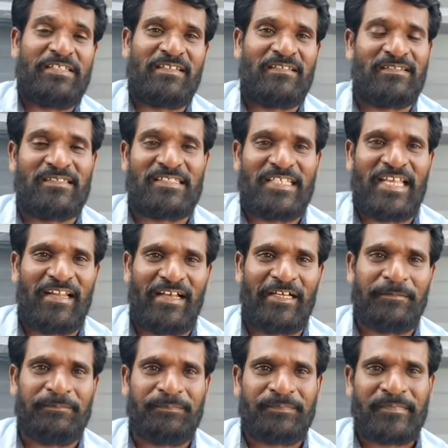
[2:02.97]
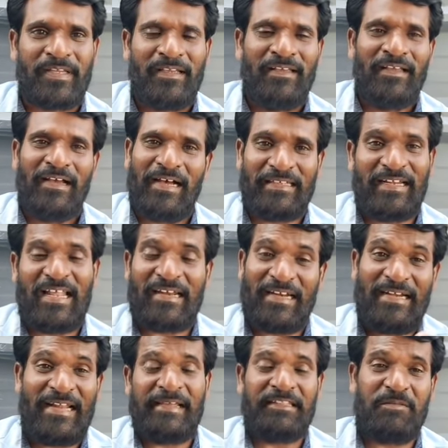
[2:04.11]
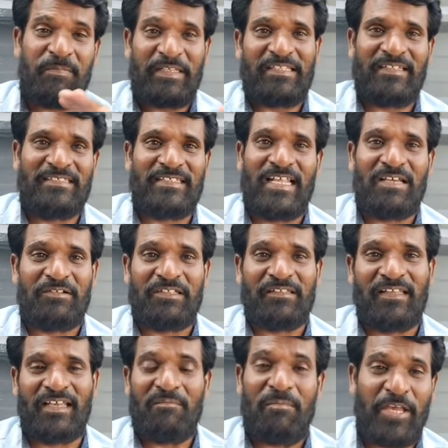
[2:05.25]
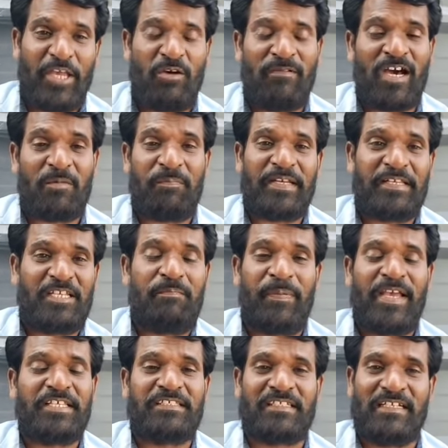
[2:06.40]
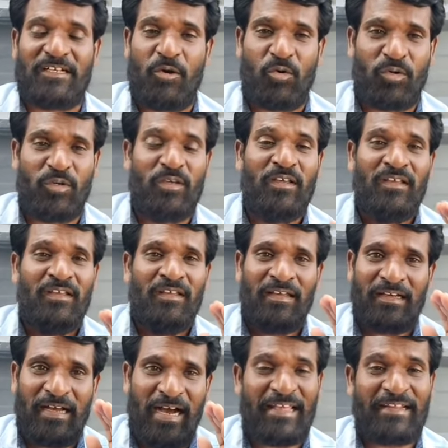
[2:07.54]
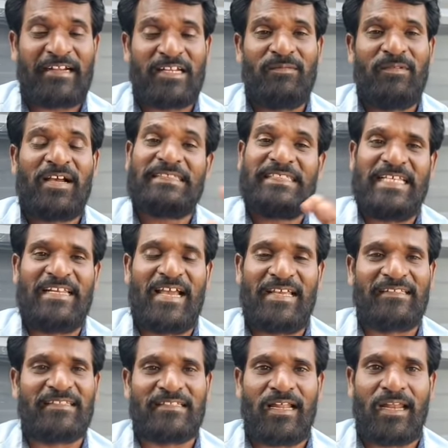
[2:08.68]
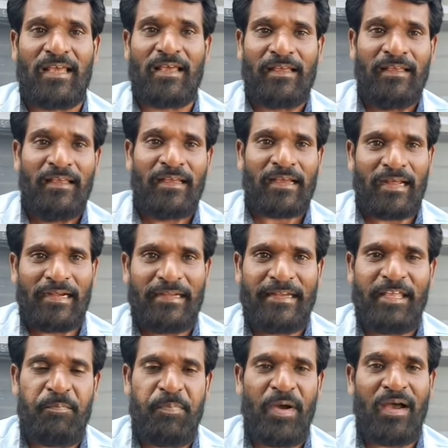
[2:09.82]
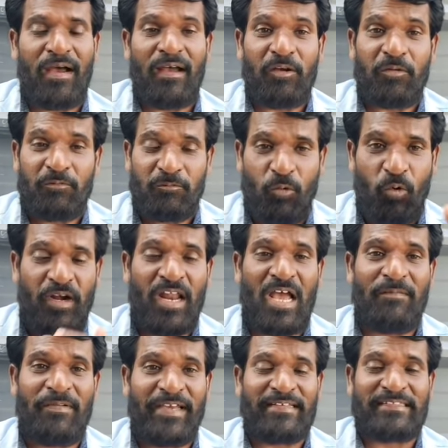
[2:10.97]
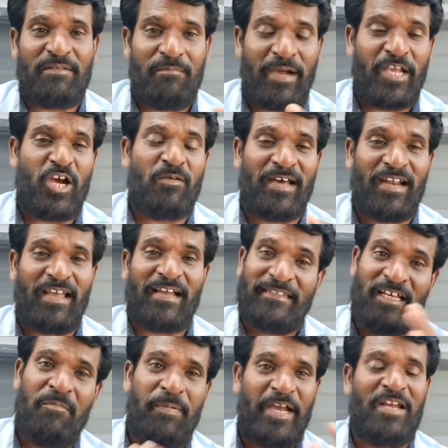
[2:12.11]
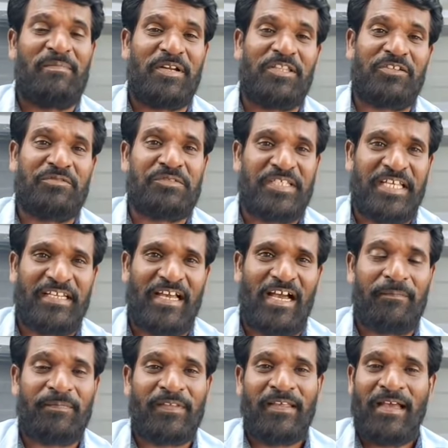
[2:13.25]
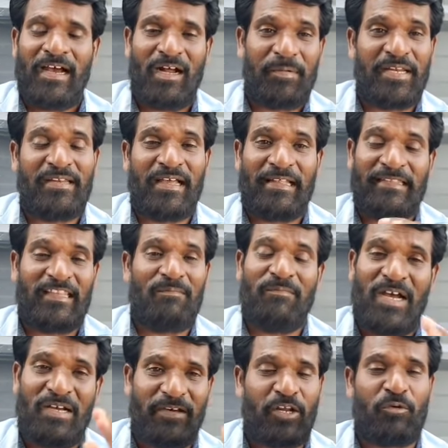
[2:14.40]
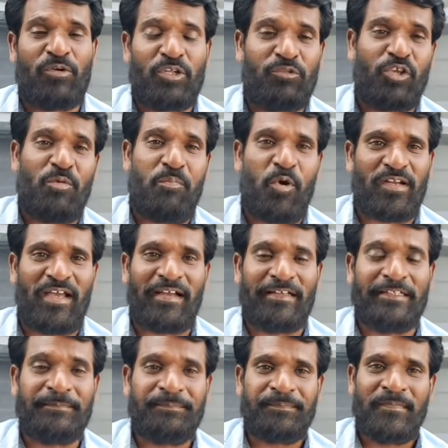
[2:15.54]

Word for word: வச்சிருந்தது சீனா அதனால் ரெண்டாயிரத்தி பதினஞ்சிலே வந்து பயோவார் பற்றி பேசுகின்ற ஒரு காலகட்டமாக சீனா இருந்ததுனால கண்டிப்பாக கொரோனா வைரஸை பயோவாராக தான் பயன்படுத்திருக்கோம் சீனா அப்படின்னு அந்த அம்மா வர குண்டை தூக்கி போட்டாங்க